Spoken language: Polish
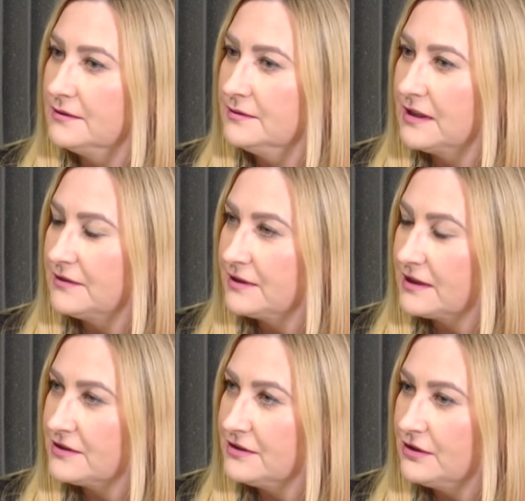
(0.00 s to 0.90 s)

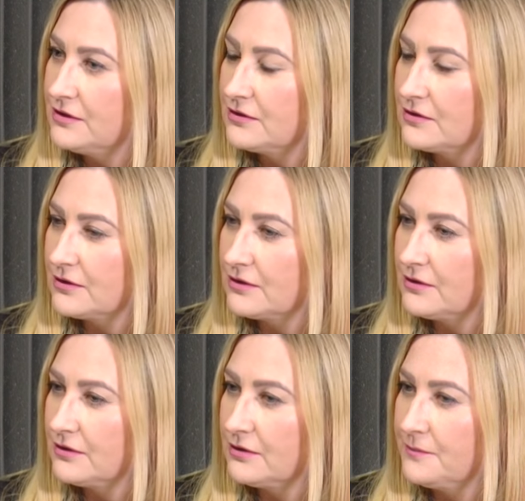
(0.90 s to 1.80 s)
Najwyraźniej
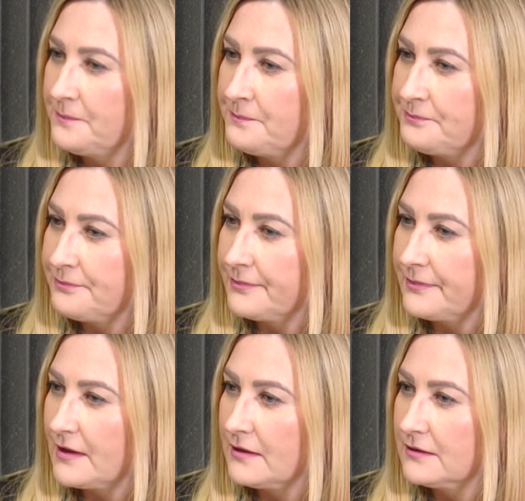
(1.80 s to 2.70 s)
to
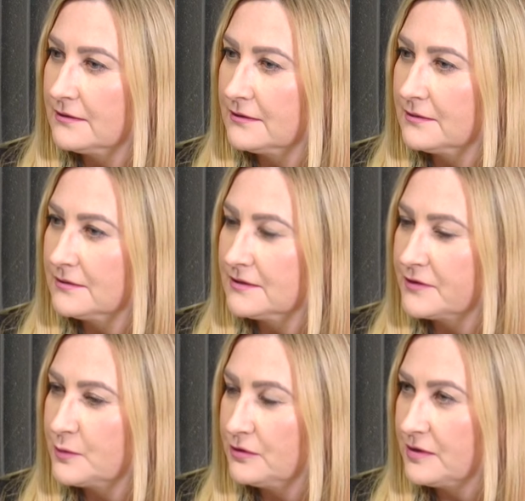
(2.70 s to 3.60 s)
Mm,
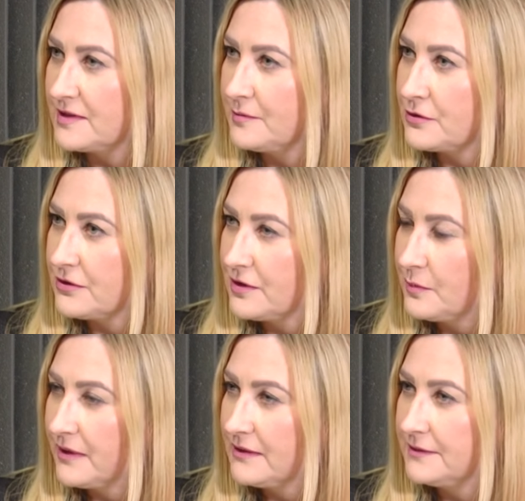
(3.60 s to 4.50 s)
ze wspólnym
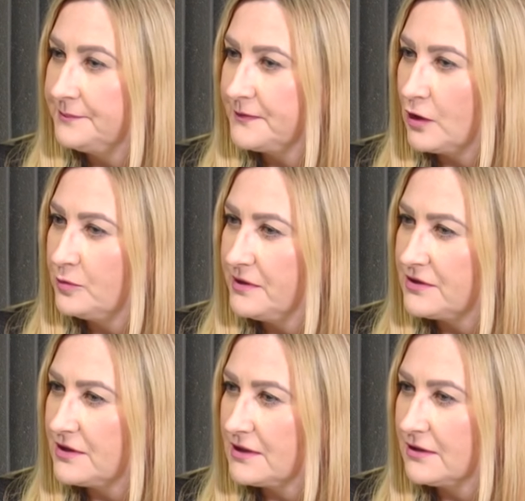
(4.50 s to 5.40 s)
samorządem pan Jakub
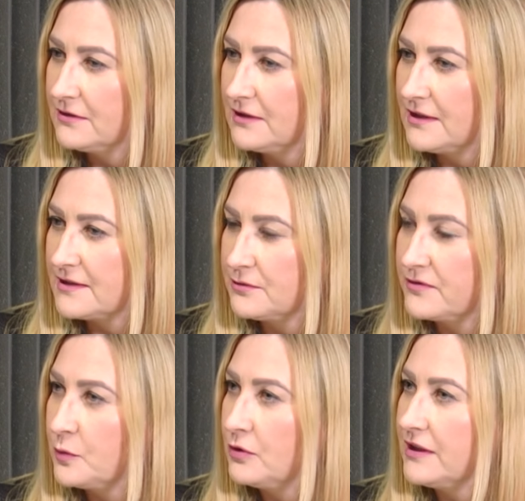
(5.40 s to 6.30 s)
Jędrzejczak odnalazł
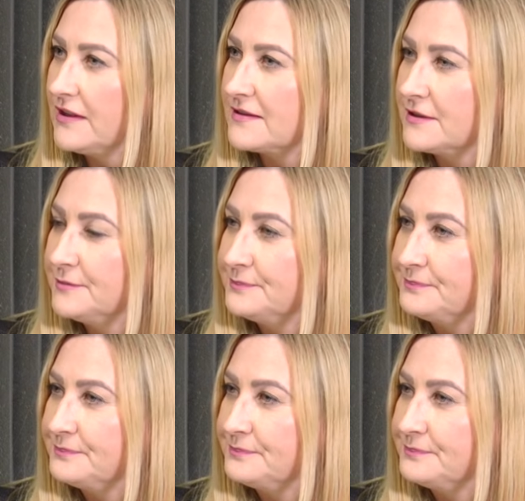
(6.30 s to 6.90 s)
wspólny język.